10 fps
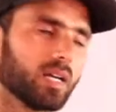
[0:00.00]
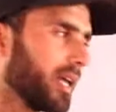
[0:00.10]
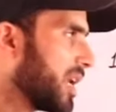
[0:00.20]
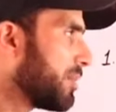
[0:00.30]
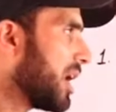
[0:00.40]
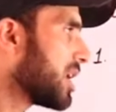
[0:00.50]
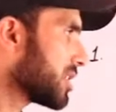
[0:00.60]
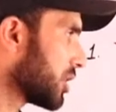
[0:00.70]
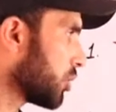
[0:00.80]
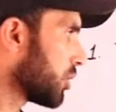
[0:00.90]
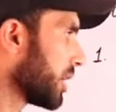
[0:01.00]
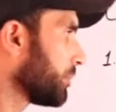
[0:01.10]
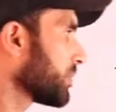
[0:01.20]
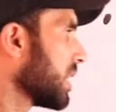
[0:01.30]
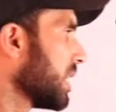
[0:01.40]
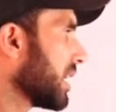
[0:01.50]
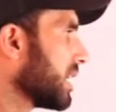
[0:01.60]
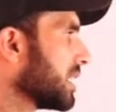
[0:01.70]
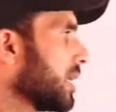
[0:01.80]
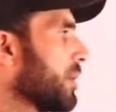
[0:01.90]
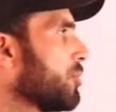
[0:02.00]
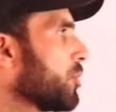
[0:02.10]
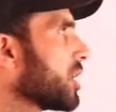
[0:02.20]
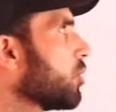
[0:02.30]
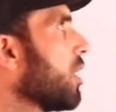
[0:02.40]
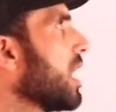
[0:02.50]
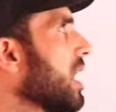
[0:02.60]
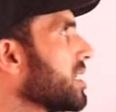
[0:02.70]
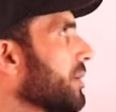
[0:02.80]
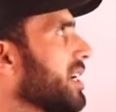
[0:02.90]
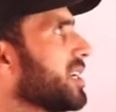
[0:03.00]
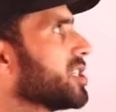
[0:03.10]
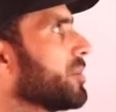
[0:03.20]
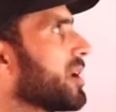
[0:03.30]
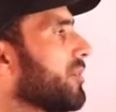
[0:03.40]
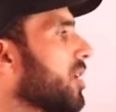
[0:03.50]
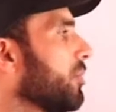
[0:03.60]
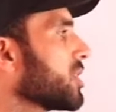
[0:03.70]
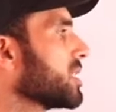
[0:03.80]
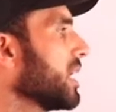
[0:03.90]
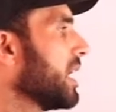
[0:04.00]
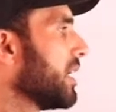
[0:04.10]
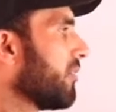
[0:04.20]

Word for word: करने में आसानी हो गई लेकिन ये तभी मुमकिन हुआ जब इंडियन चैम्बर ऑफ कॉमर्स ने